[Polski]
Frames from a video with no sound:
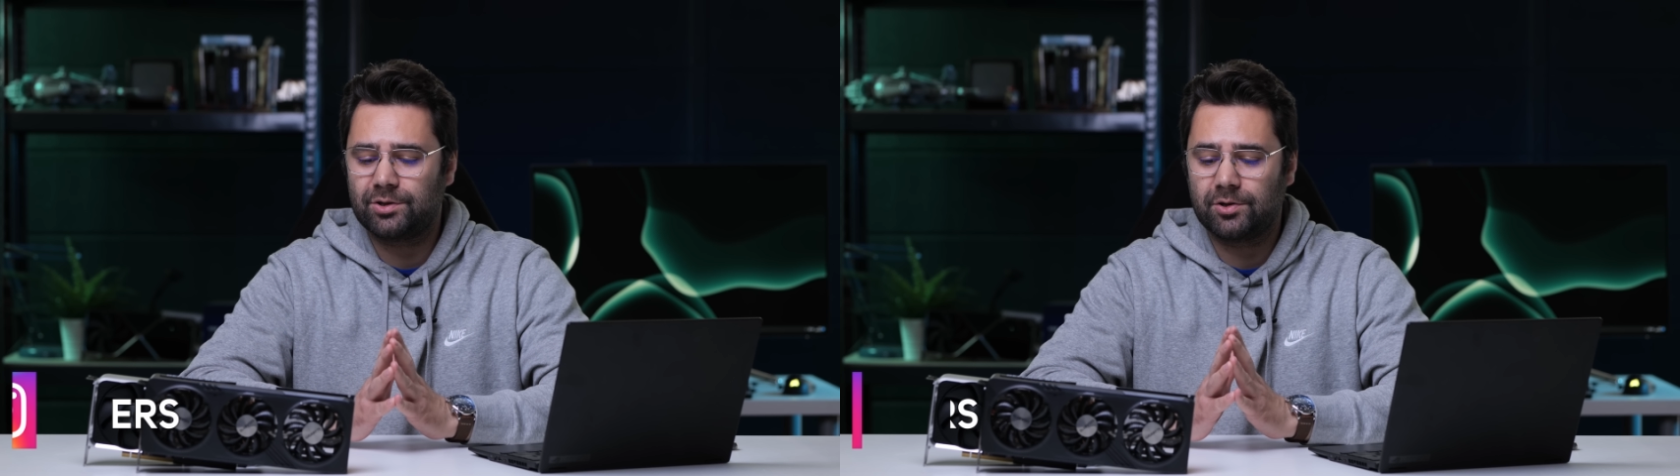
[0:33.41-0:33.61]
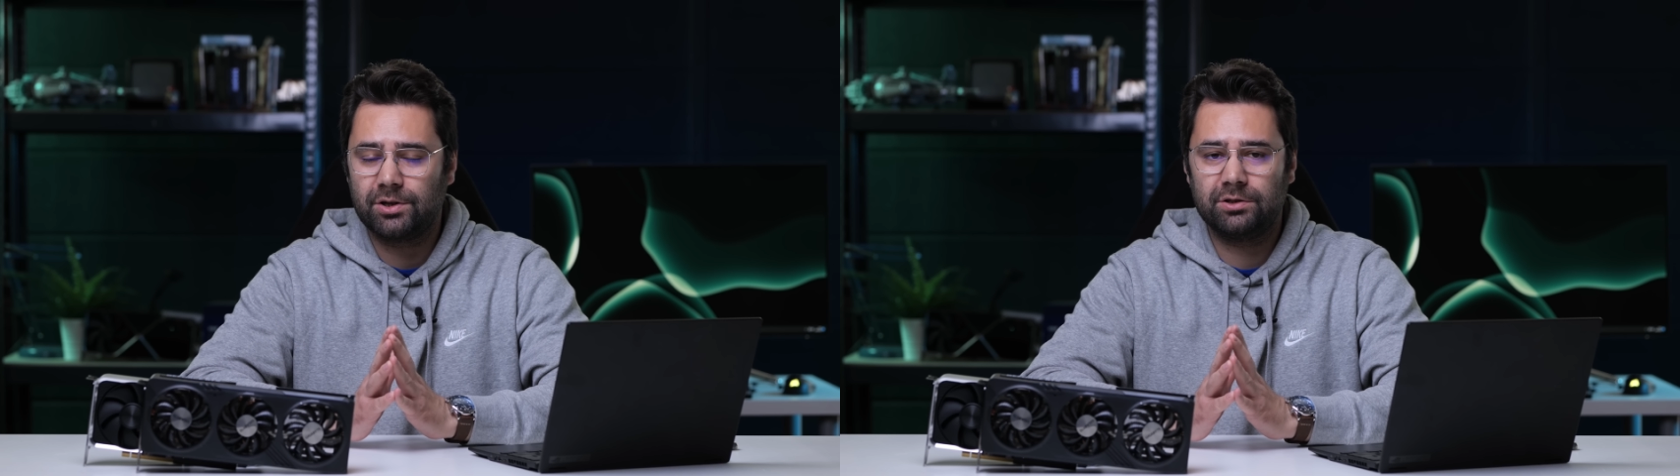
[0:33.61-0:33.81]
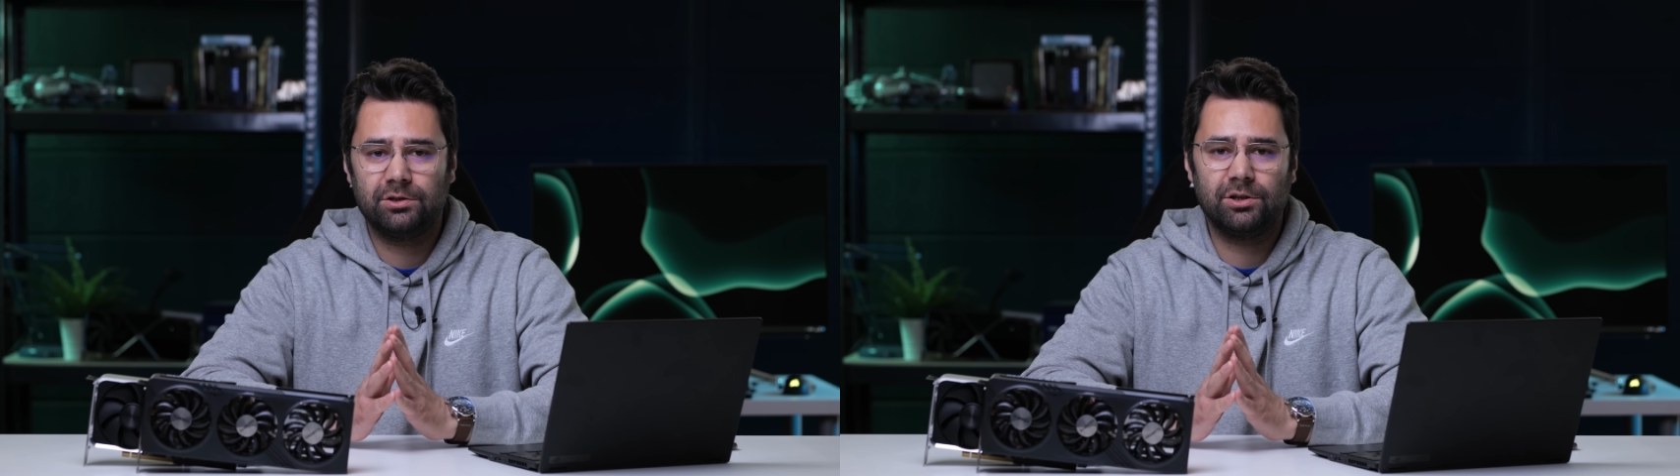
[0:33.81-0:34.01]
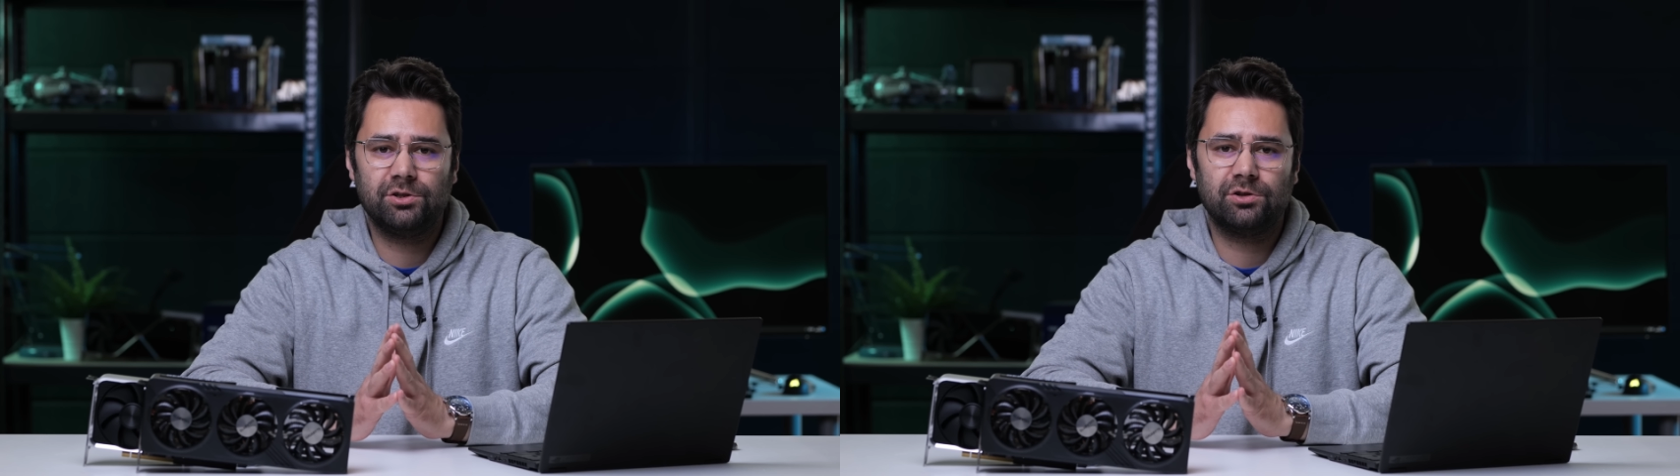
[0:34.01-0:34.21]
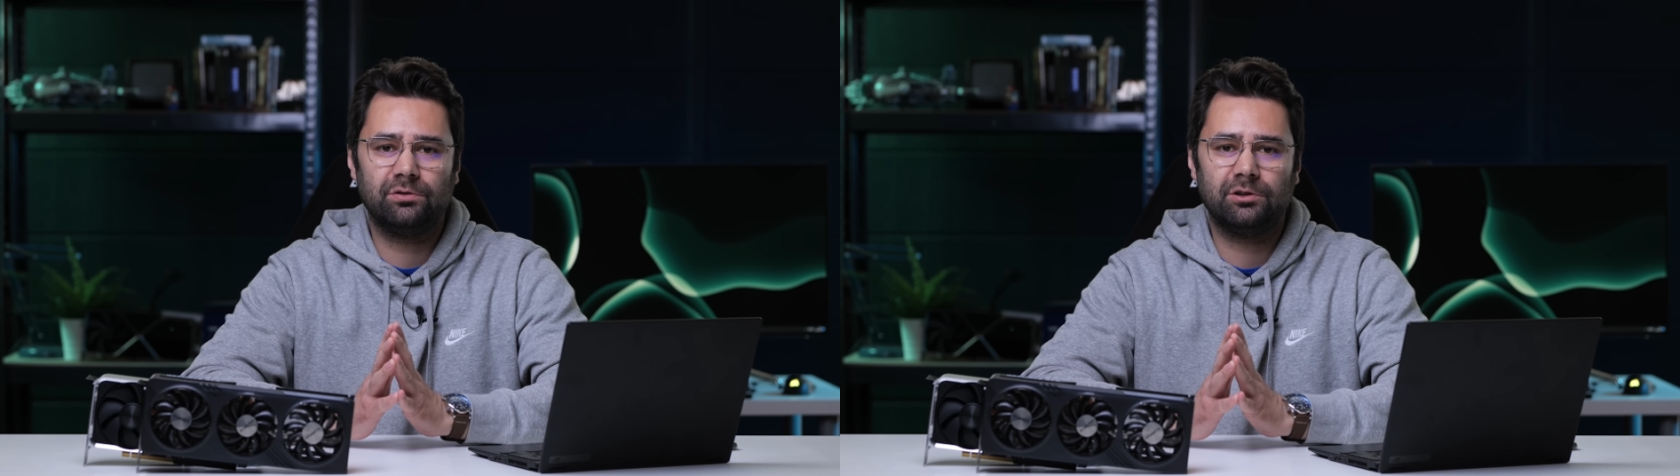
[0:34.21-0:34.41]

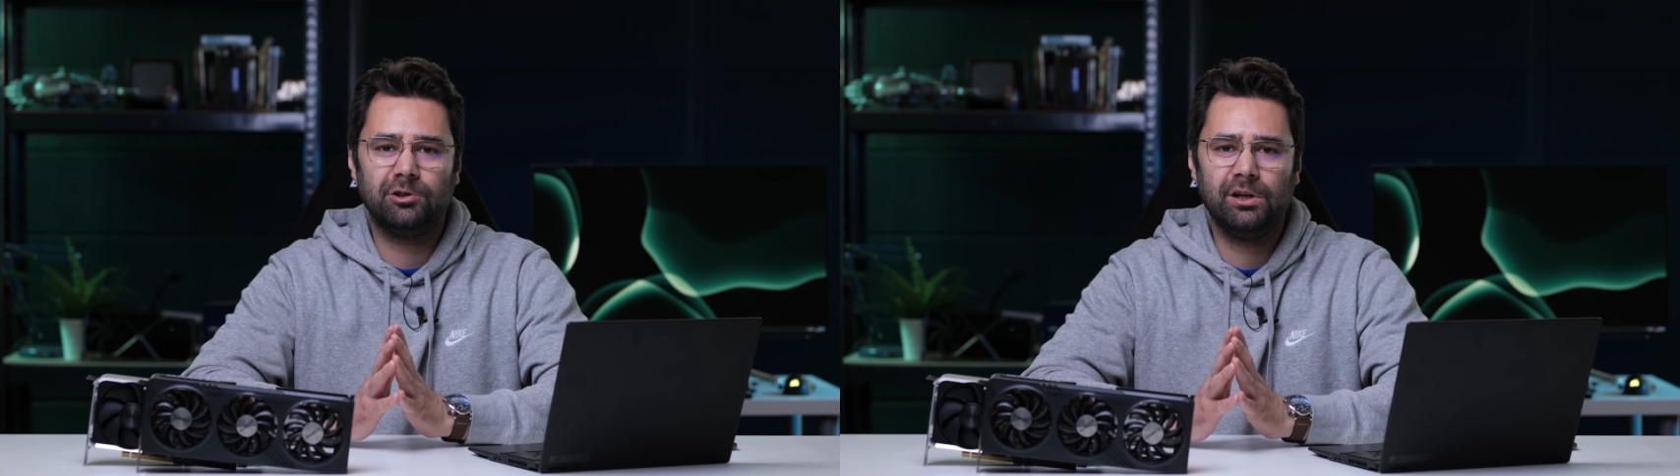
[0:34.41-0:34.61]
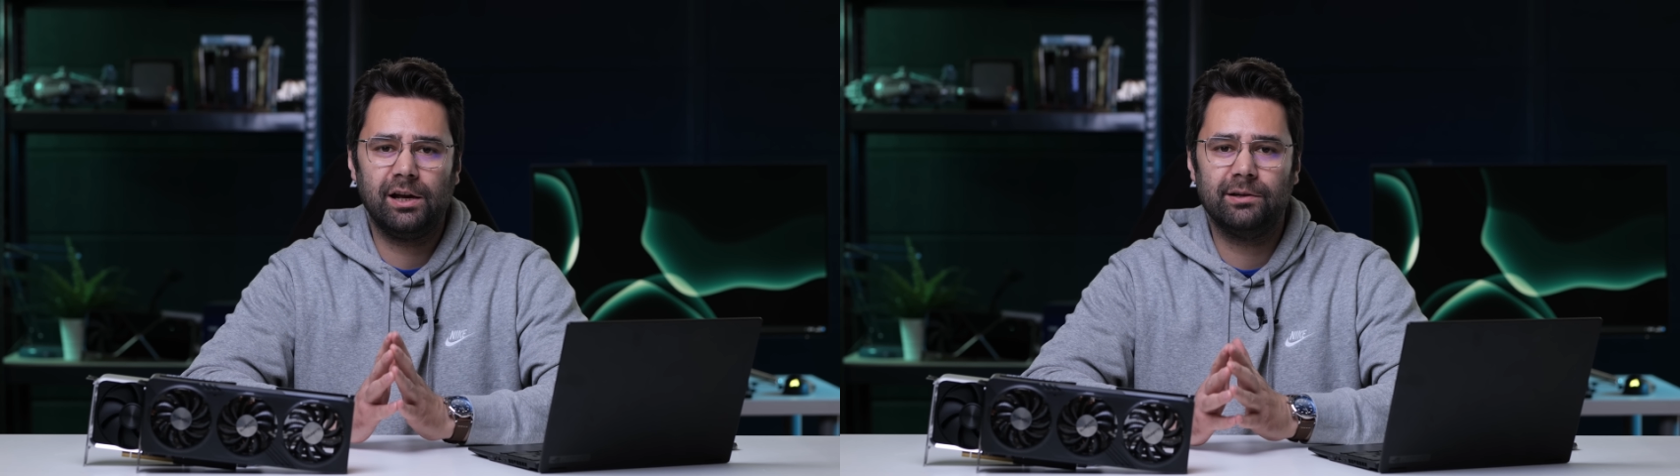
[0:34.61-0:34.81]
4060 Ti,